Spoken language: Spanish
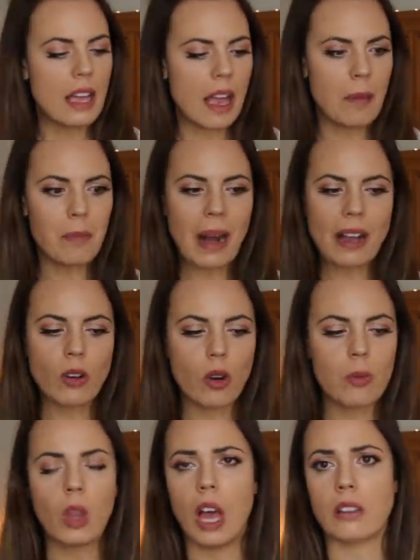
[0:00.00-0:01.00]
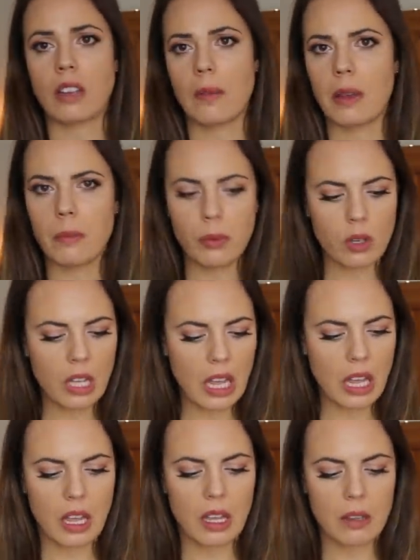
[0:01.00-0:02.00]
en plan cómoda, también
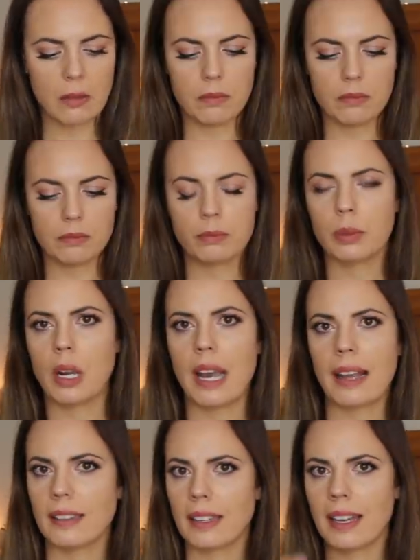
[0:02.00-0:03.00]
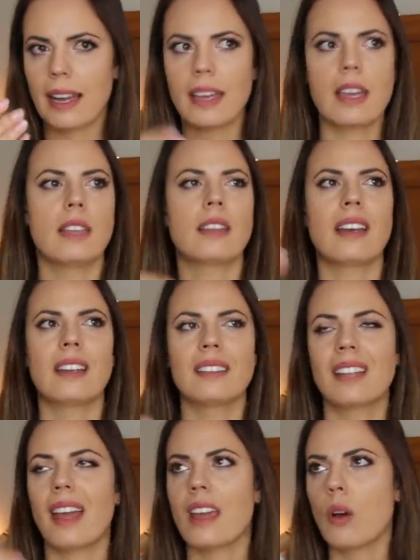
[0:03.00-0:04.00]
porque pues las que tengáis que,
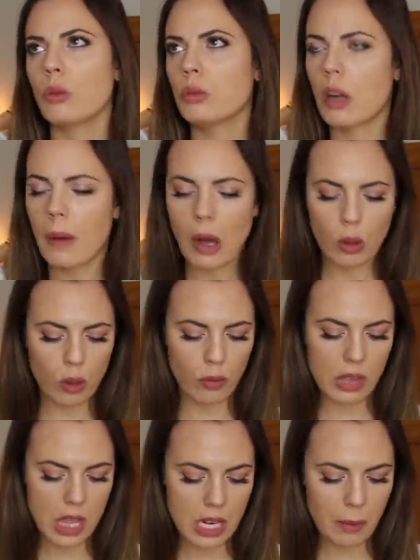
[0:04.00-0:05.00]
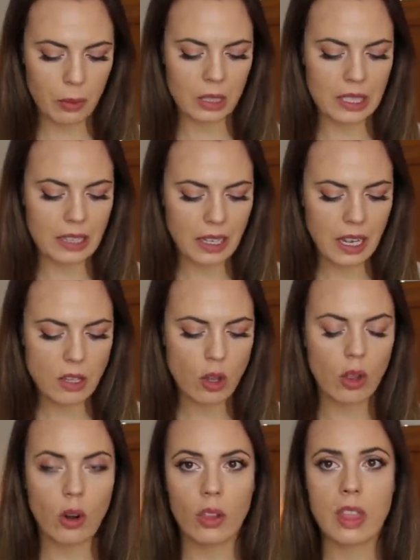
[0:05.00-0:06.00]
que ir a un trabajo de oficina pues tendréis que ir
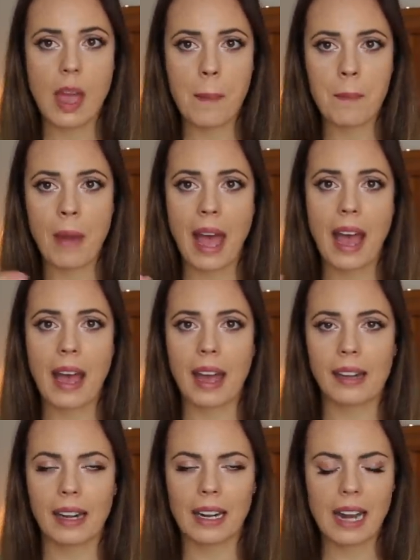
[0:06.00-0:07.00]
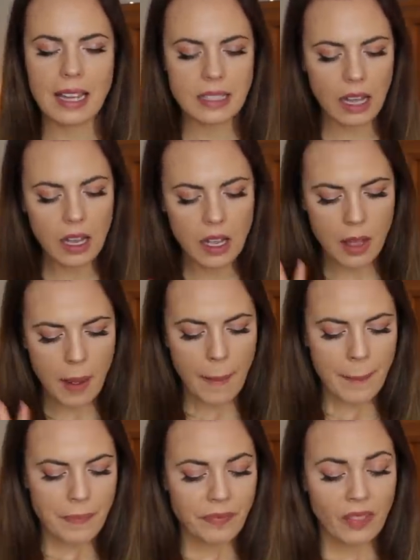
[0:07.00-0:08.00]
todos los días más arregladitas
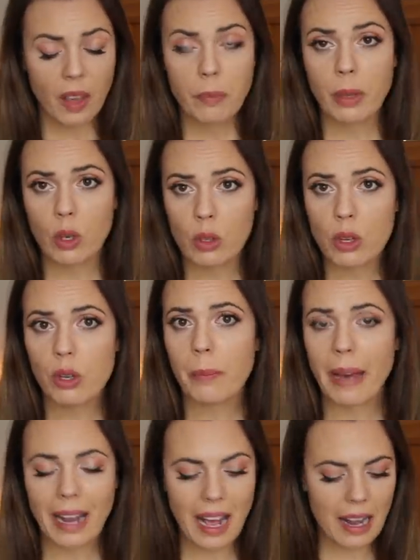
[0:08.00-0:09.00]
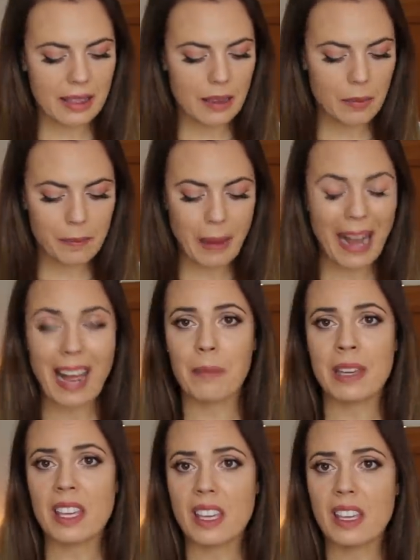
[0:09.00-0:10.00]
pero yo para, para
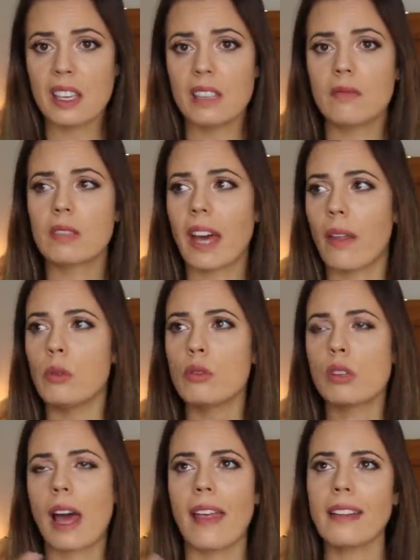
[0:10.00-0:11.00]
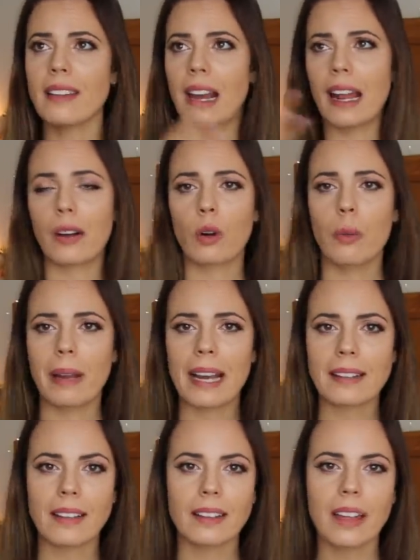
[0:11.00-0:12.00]
mi... Cada uno adapta la ropa y
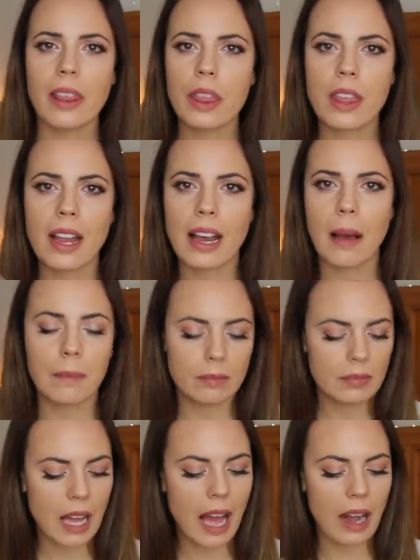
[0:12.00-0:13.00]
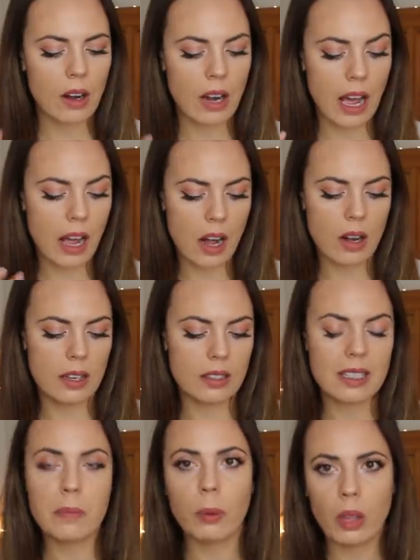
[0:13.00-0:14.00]
las tendencias y la,
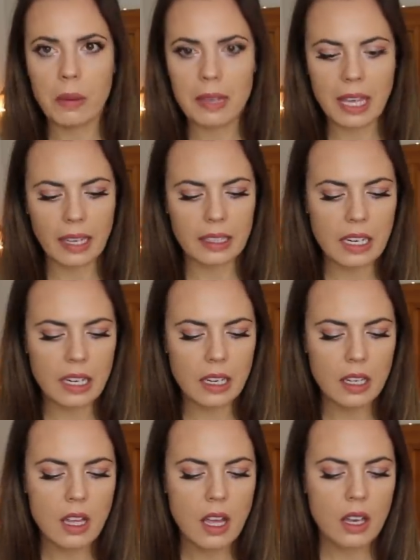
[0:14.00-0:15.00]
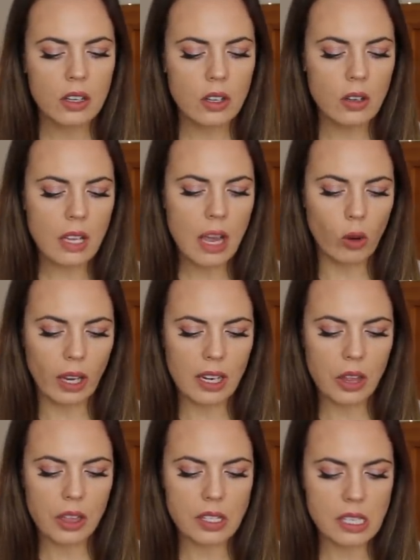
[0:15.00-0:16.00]
al, tipo de vida que tiene, ¿no? Y a lo que
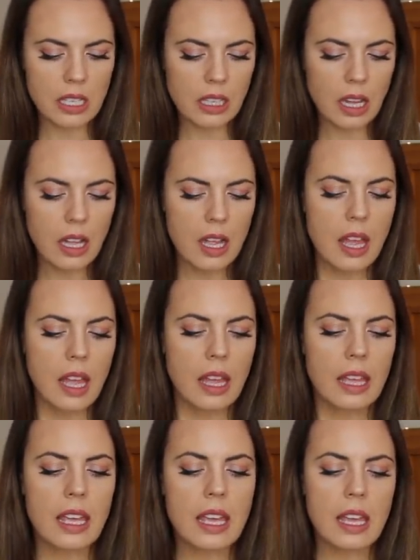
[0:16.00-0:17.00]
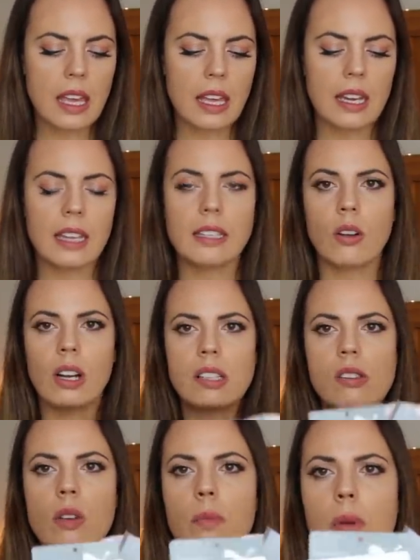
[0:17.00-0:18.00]
necesita. Y en esta
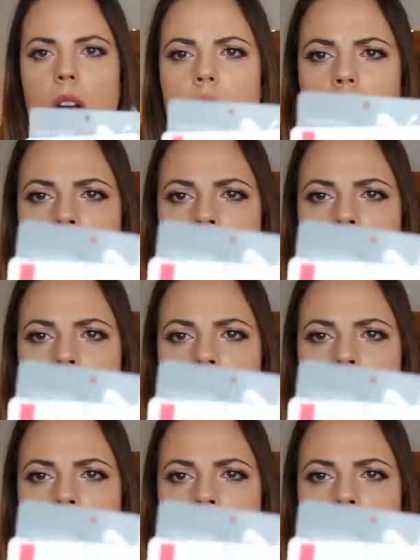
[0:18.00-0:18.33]
ocasión, pues lo